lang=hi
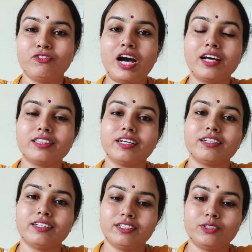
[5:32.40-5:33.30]
वहाँ
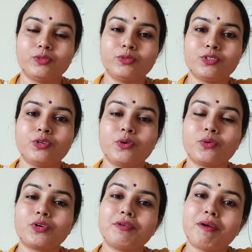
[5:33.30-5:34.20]
तक उन
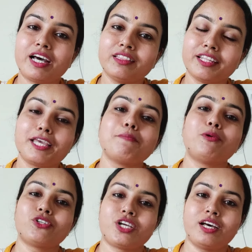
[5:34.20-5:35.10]
लोगों की बात नहीं
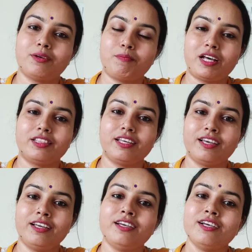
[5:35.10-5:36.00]
पहुँचा पाते
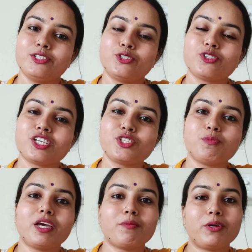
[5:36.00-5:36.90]
हैं जो सच
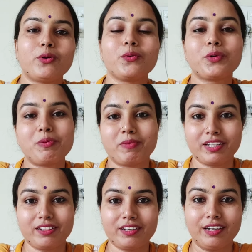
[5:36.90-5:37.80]
में हमें लोगों की
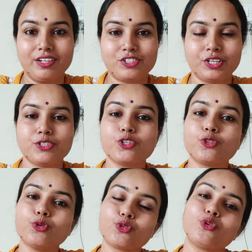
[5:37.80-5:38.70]
मदद करनी चाहिए जो
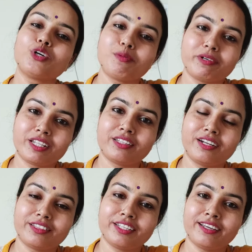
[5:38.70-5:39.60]
दूसरों की मदद
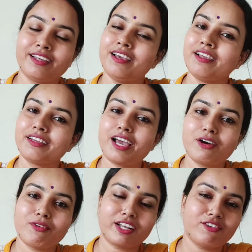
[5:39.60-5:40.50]
करते हैं क्या
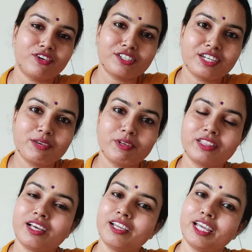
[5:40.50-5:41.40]
हमारा फ़र्ज़ नहीं
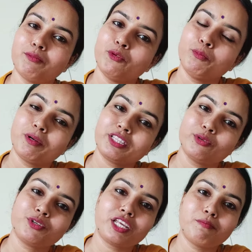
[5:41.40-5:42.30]
बनता कि हम ऊपर
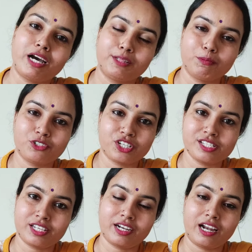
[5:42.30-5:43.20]
तक उनकी बात पहुँचाएँ
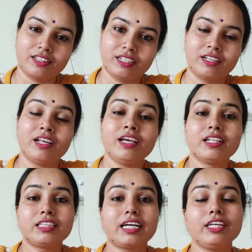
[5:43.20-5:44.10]
सरकार तक
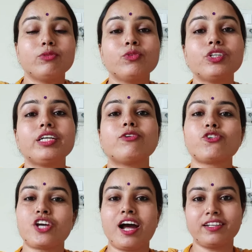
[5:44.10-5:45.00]
ताकि उनकी
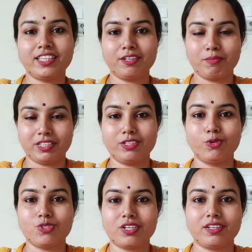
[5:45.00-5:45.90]
कुछ आर्थिक मदद
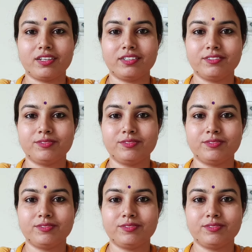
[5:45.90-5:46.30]
हो सके